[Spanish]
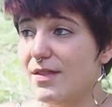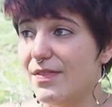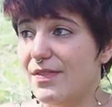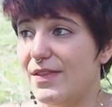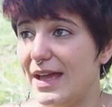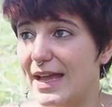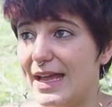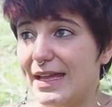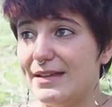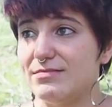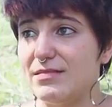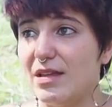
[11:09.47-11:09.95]

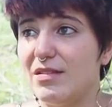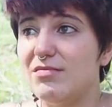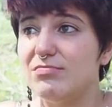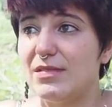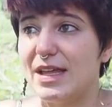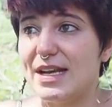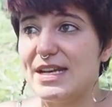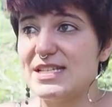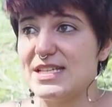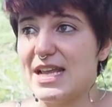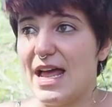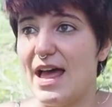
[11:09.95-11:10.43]
De gente
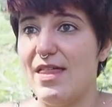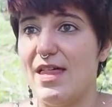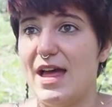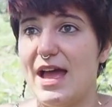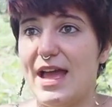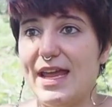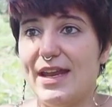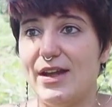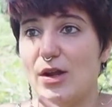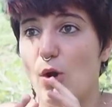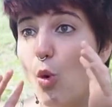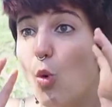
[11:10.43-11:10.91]

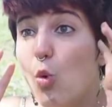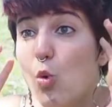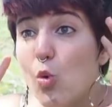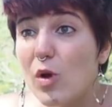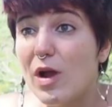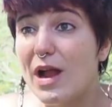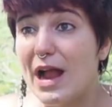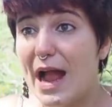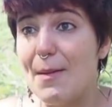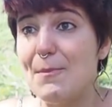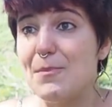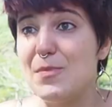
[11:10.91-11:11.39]
interesada en
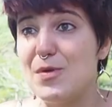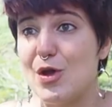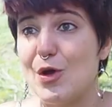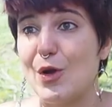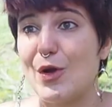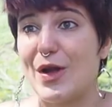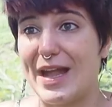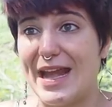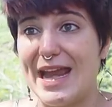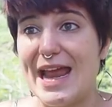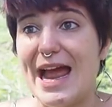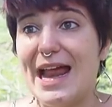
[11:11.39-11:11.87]
un
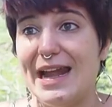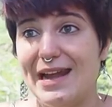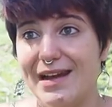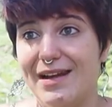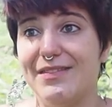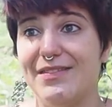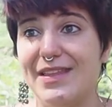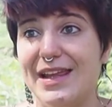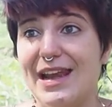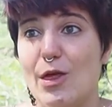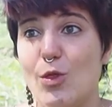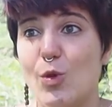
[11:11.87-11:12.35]
cambio
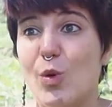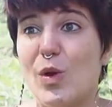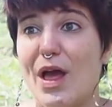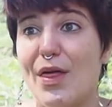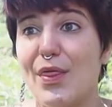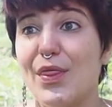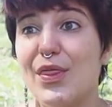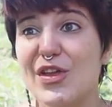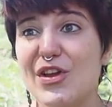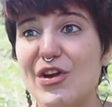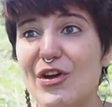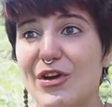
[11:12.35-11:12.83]
real de la
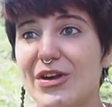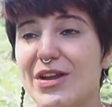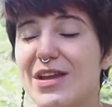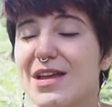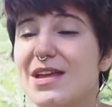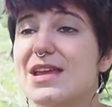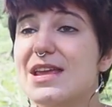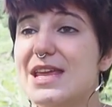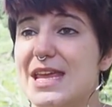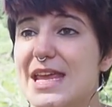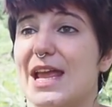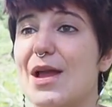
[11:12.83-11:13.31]
educación
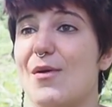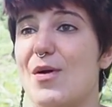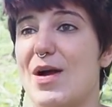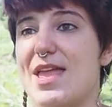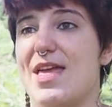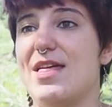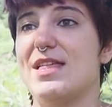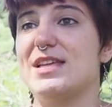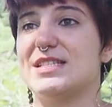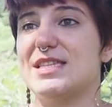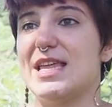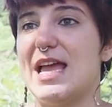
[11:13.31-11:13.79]
y que
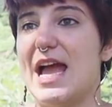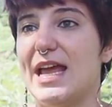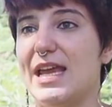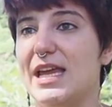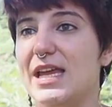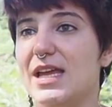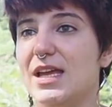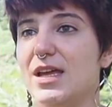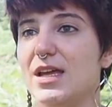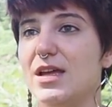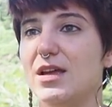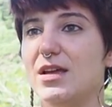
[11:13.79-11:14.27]
vaya desde
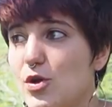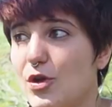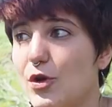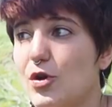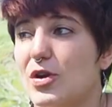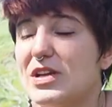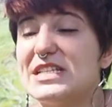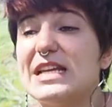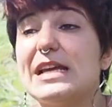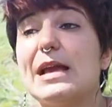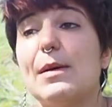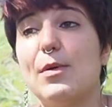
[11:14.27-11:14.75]
ahí. Yo
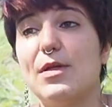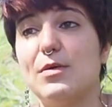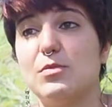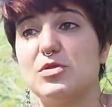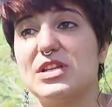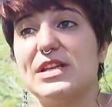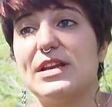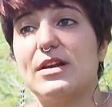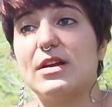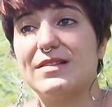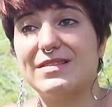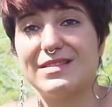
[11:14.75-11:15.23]
creo que sí que
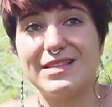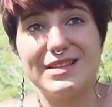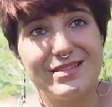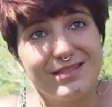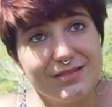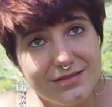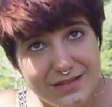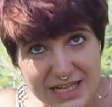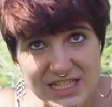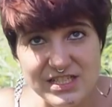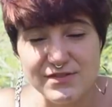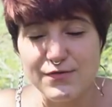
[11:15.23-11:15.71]
podemos ir
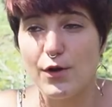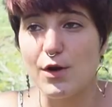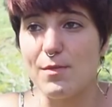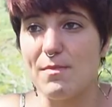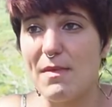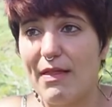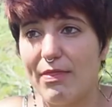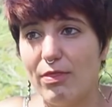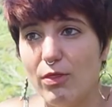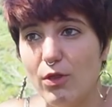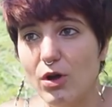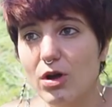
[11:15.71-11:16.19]

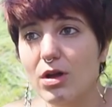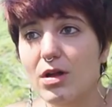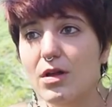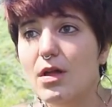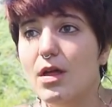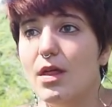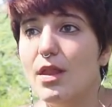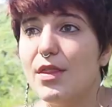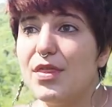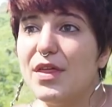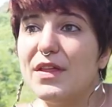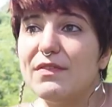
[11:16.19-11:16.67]
transformando
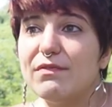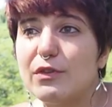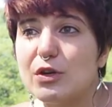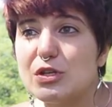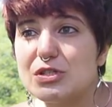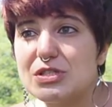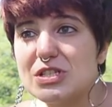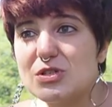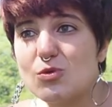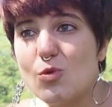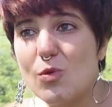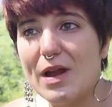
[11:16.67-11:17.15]

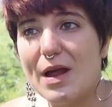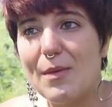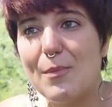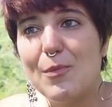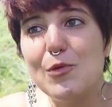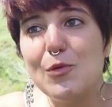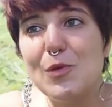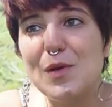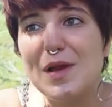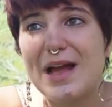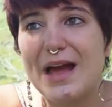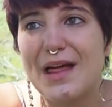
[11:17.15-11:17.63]
centros de escuela
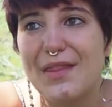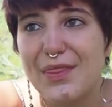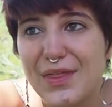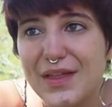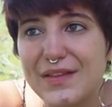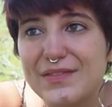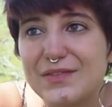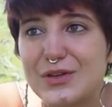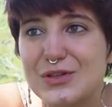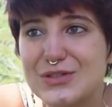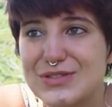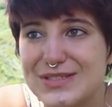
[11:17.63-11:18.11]
pública,
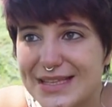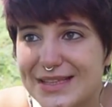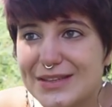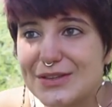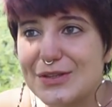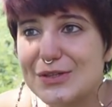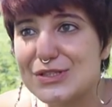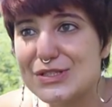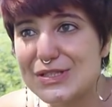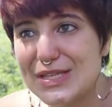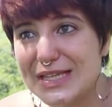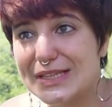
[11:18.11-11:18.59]
centros,
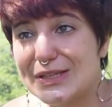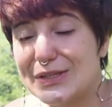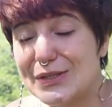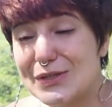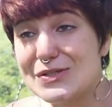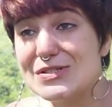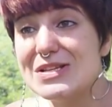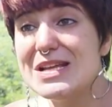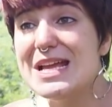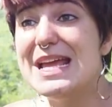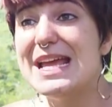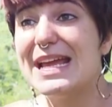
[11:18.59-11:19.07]
centros,
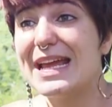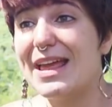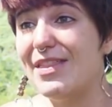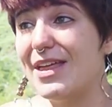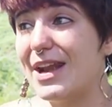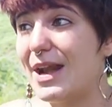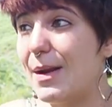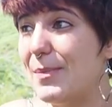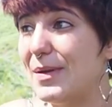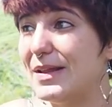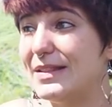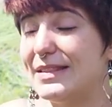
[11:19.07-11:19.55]
centros, que
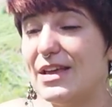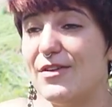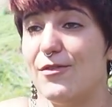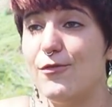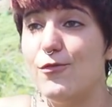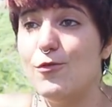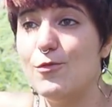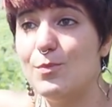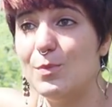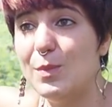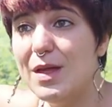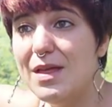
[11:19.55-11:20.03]
de repente,
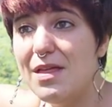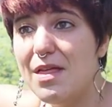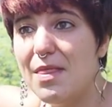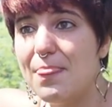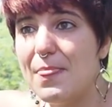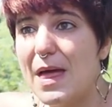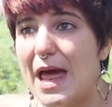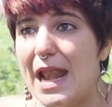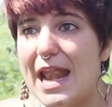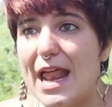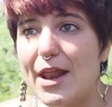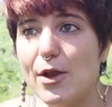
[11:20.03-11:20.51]
¡fum!,
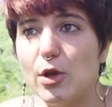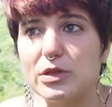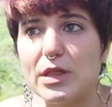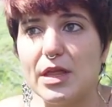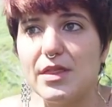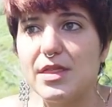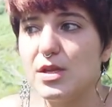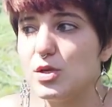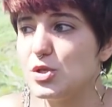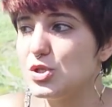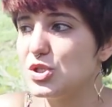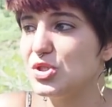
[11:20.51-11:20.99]
dan la nota
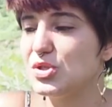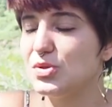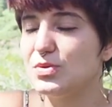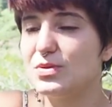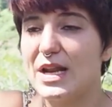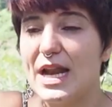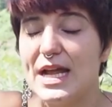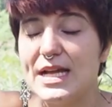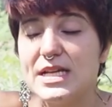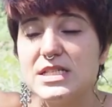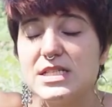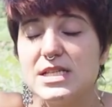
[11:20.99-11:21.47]
y dicen,
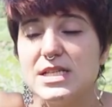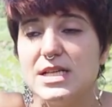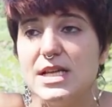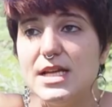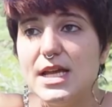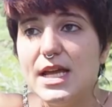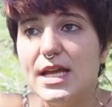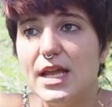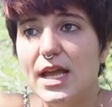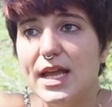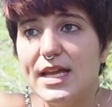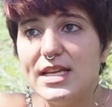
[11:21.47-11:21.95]
ostras,
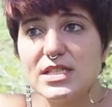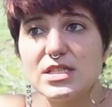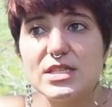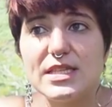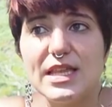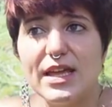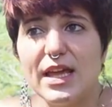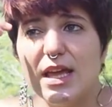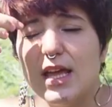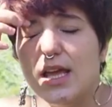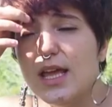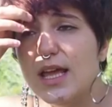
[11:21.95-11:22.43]

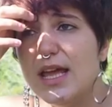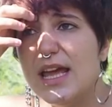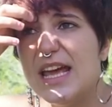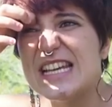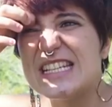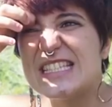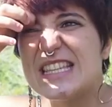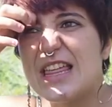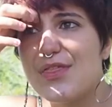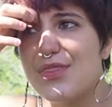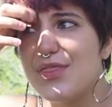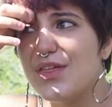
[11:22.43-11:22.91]
este,
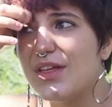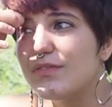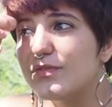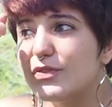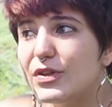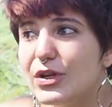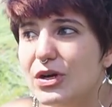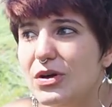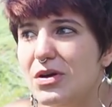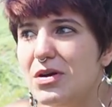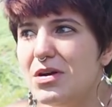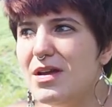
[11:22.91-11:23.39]
este
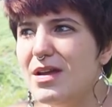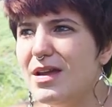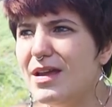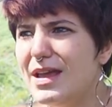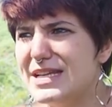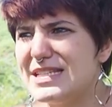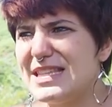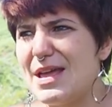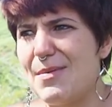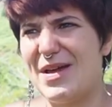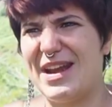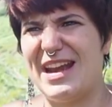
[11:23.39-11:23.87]
centro,
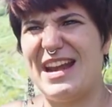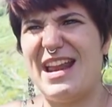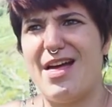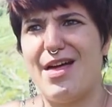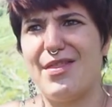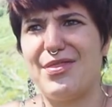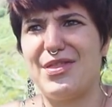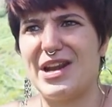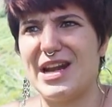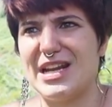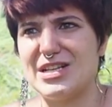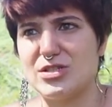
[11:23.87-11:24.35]
esta manera
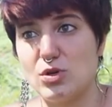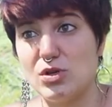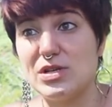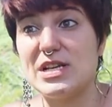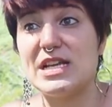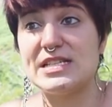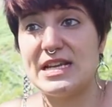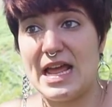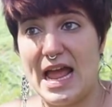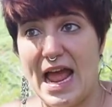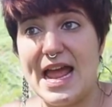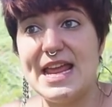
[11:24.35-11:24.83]
de hacer las
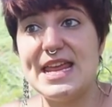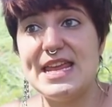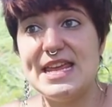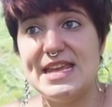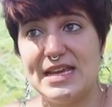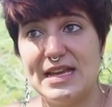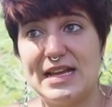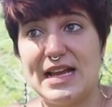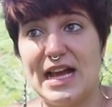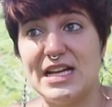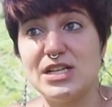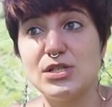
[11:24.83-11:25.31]
cosas,
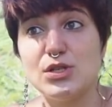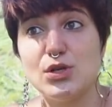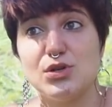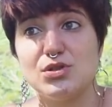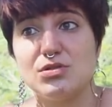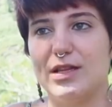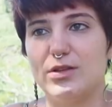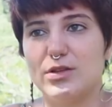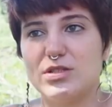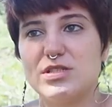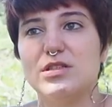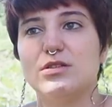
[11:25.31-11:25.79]
hay
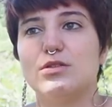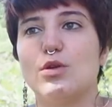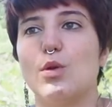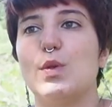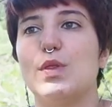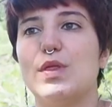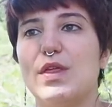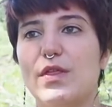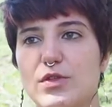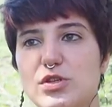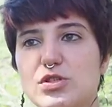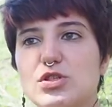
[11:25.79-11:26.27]
casos. Entonces,
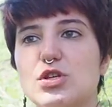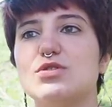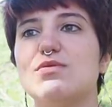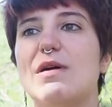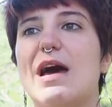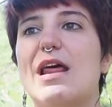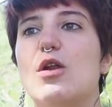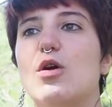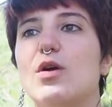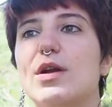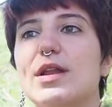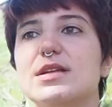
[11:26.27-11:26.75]
introduciendo estos
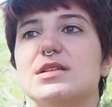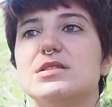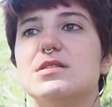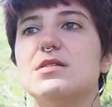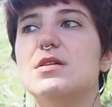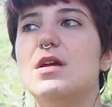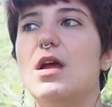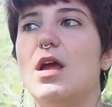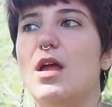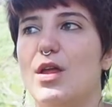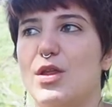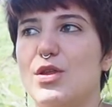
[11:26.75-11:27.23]
valores,
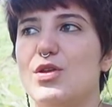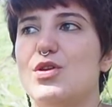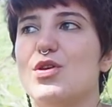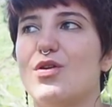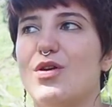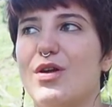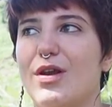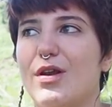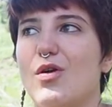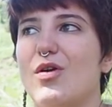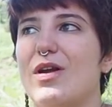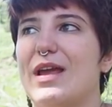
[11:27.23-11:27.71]

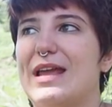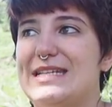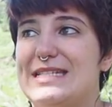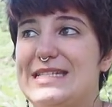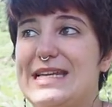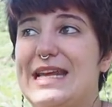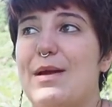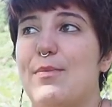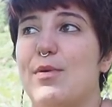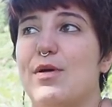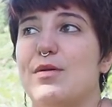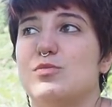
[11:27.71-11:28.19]
yo creo que
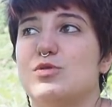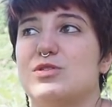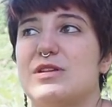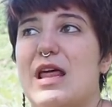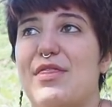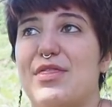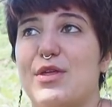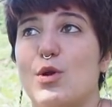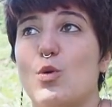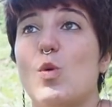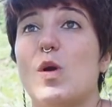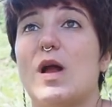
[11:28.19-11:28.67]
sí que podemos
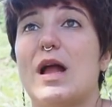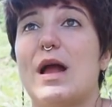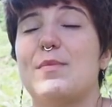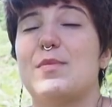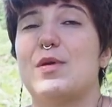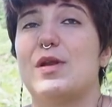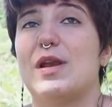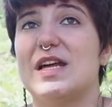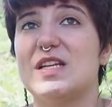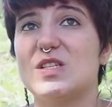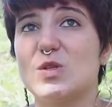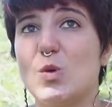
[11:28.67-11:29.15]
hacer un
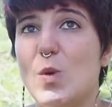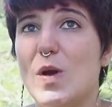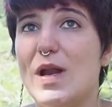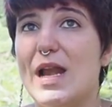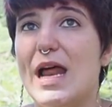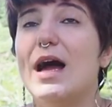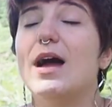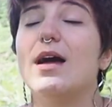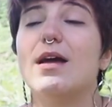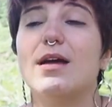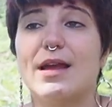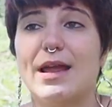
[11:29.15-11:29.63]
cambio en la
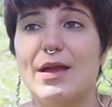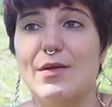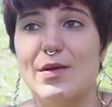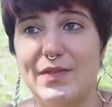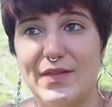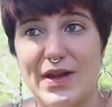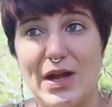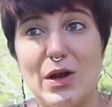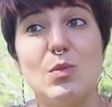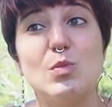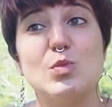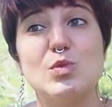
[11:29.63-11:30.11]
escuela, que
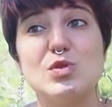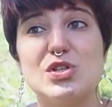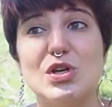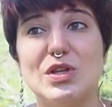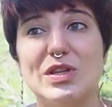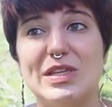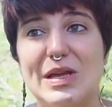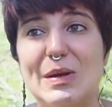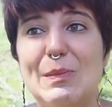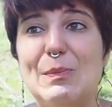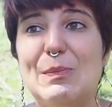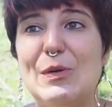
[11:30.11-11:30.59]
vendrá con
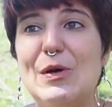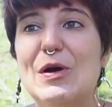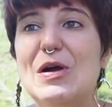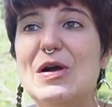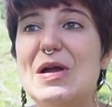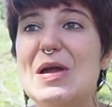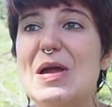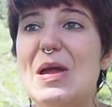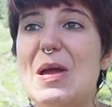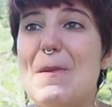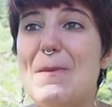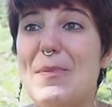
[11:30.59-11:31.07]
mucho tiempo,
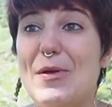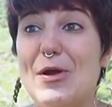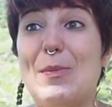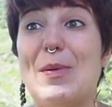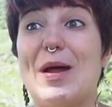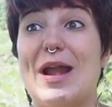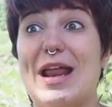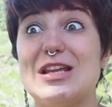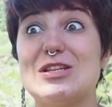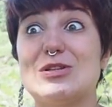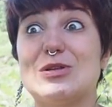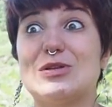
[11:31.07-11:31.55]
pero
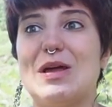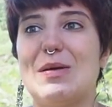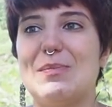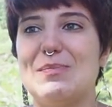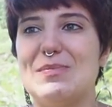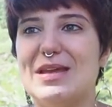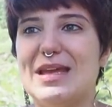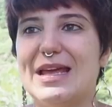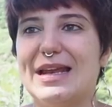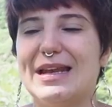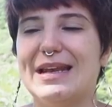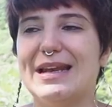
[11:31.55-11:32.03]
para eso
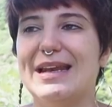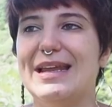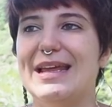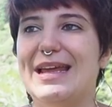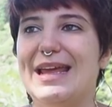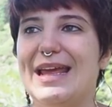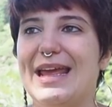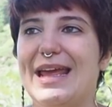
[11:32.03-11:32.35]
también...